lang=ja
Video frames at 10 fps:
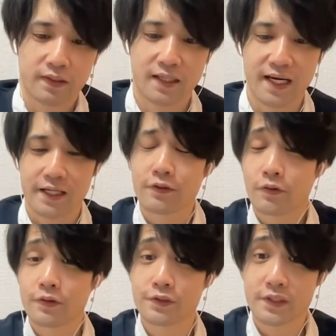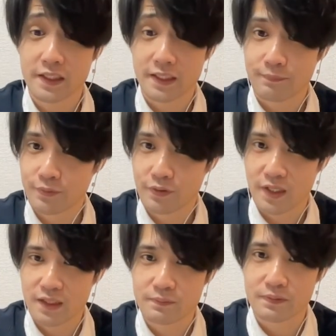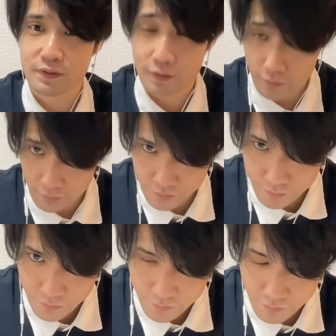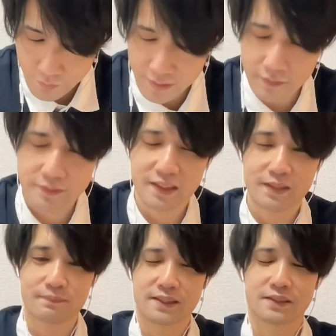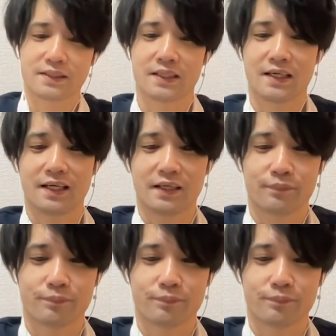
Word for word: はい。購入履歴無料配布50個でございます。はい。